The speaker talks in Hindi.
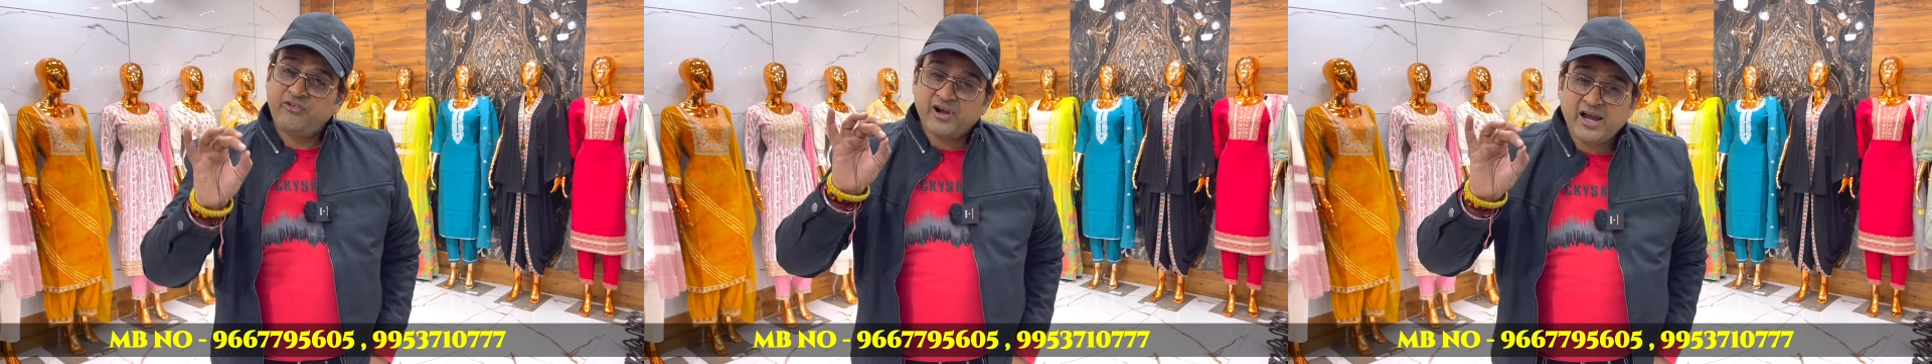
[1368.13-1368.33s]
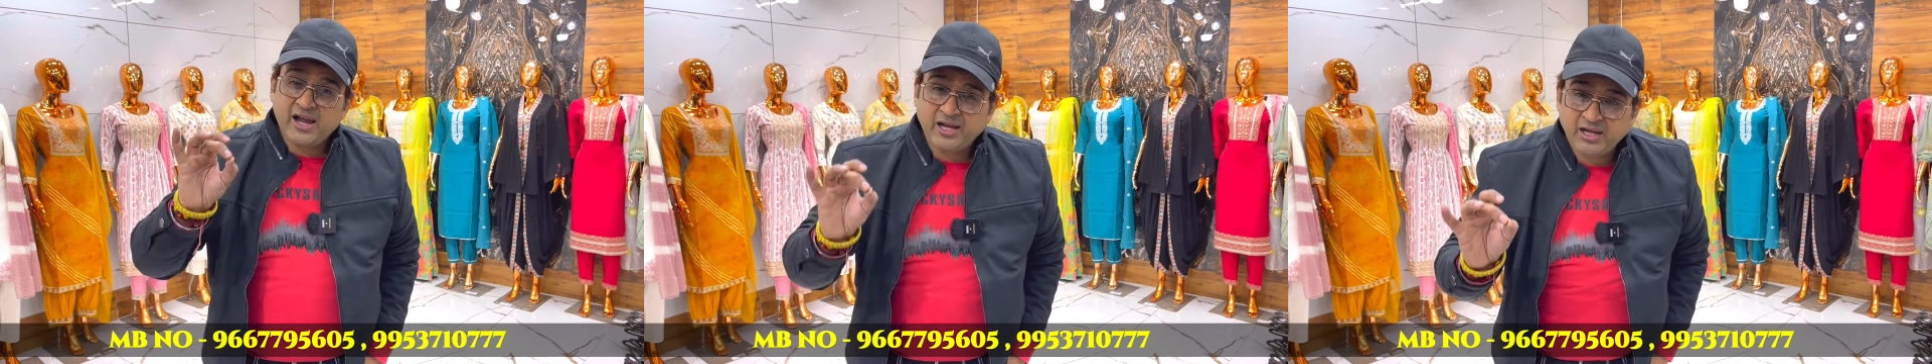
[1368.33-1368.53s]

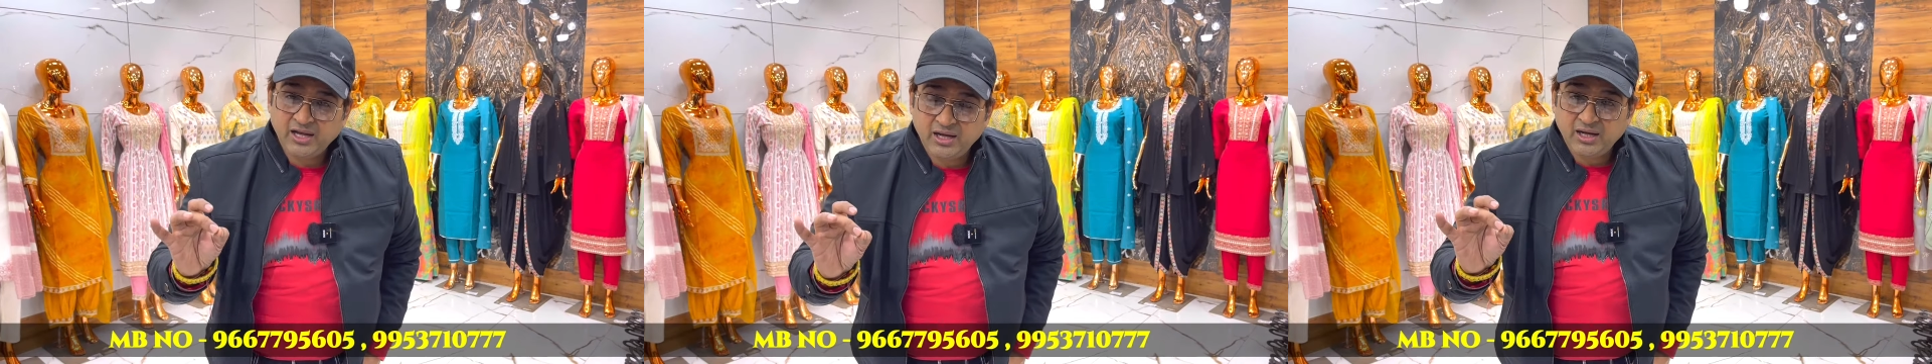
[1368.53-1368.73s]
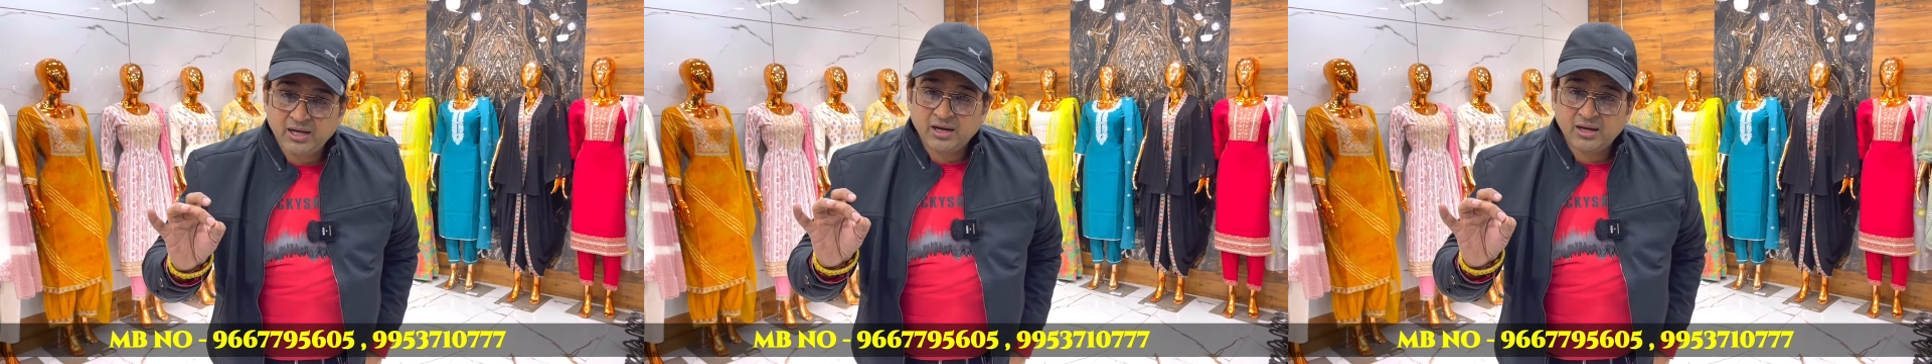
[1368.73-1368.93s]

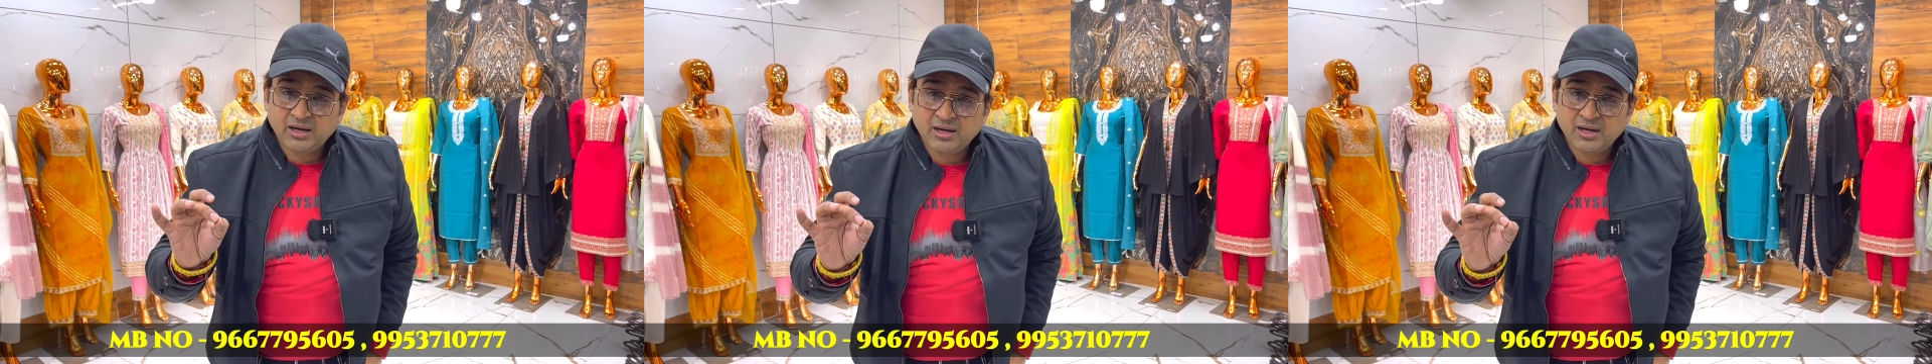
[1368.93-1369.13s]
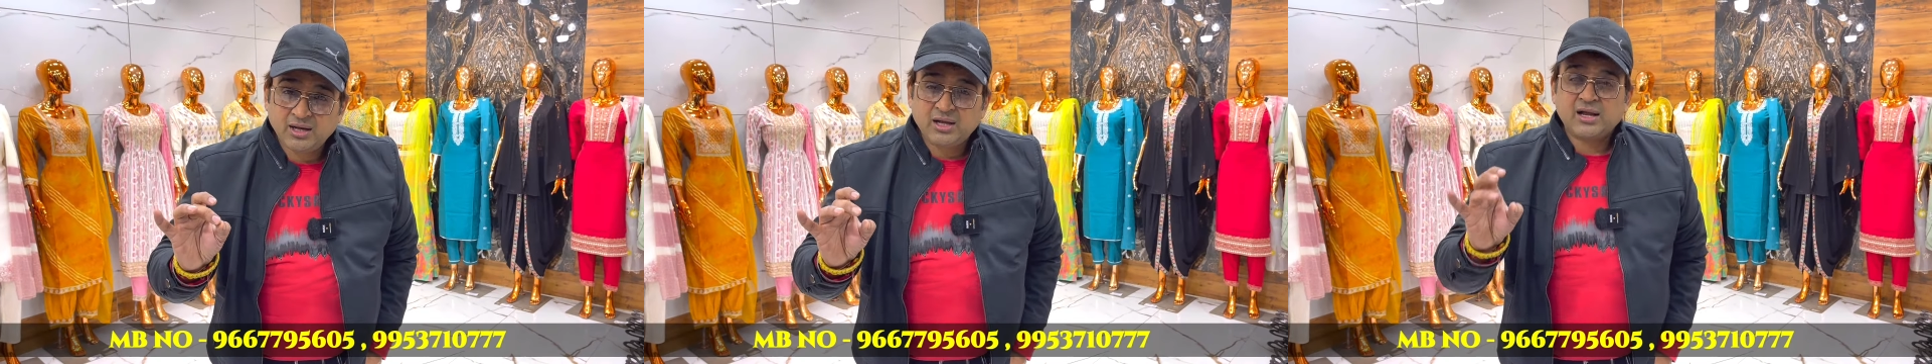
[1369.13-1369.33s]
वराइटी
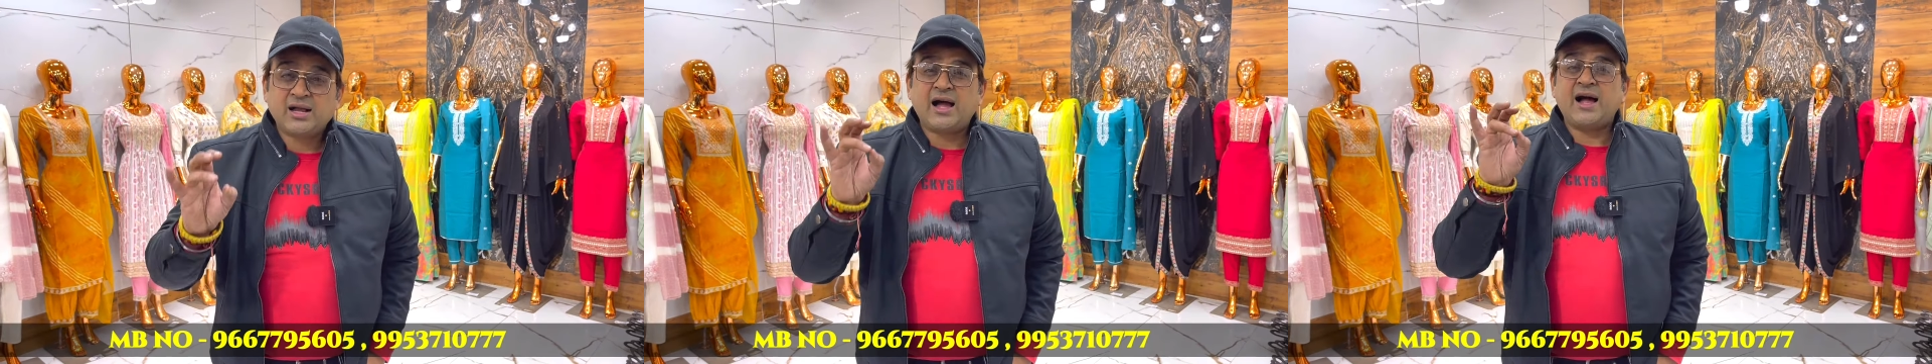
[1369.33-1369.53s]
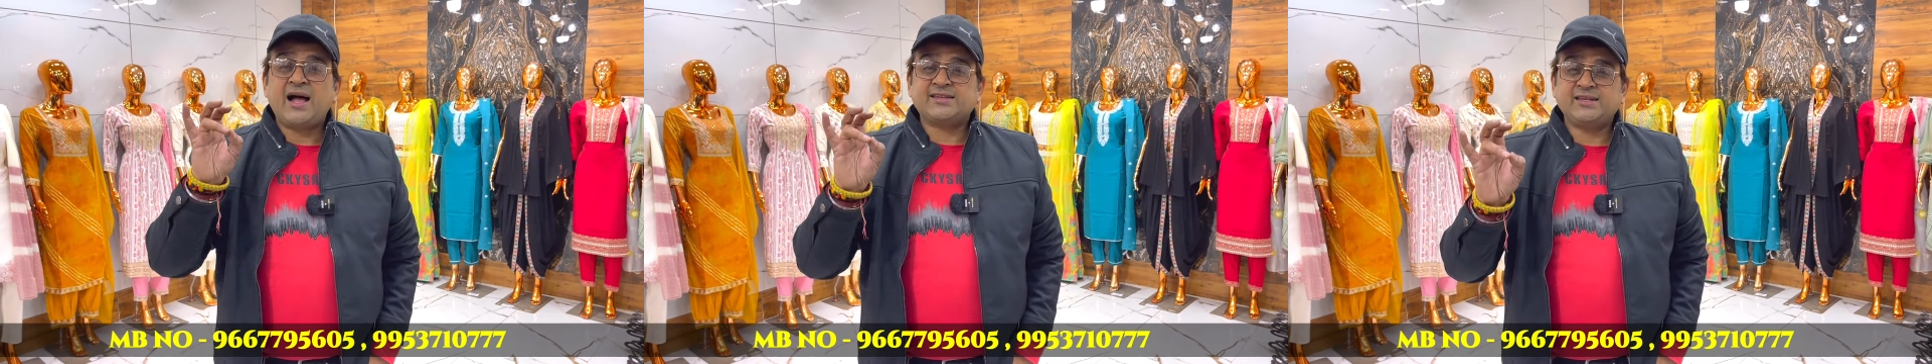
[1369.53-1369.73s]

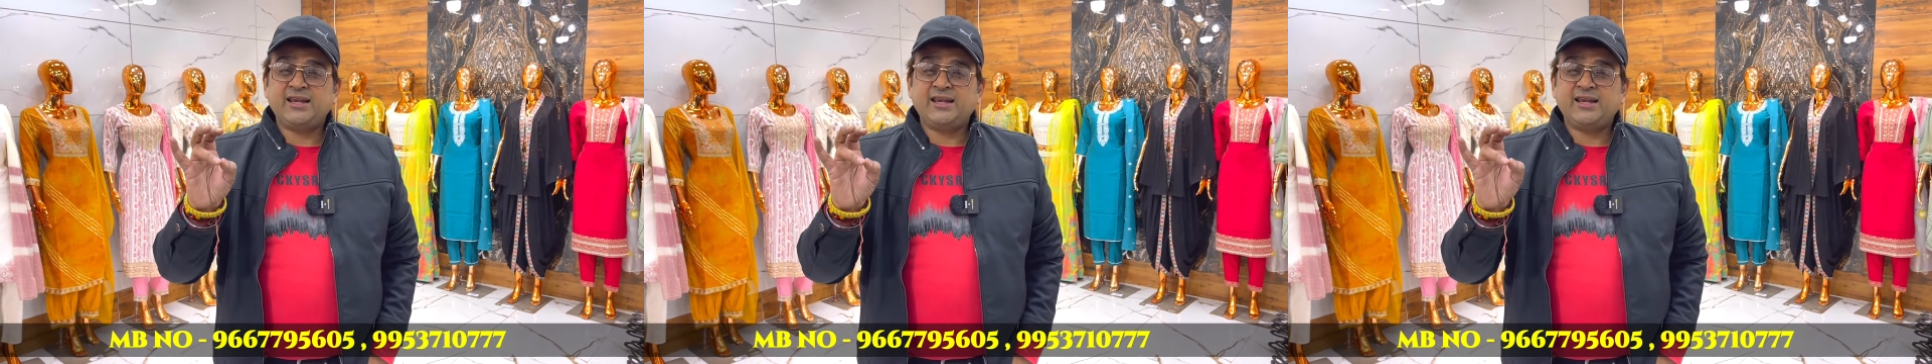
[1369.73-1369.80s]
कहाँ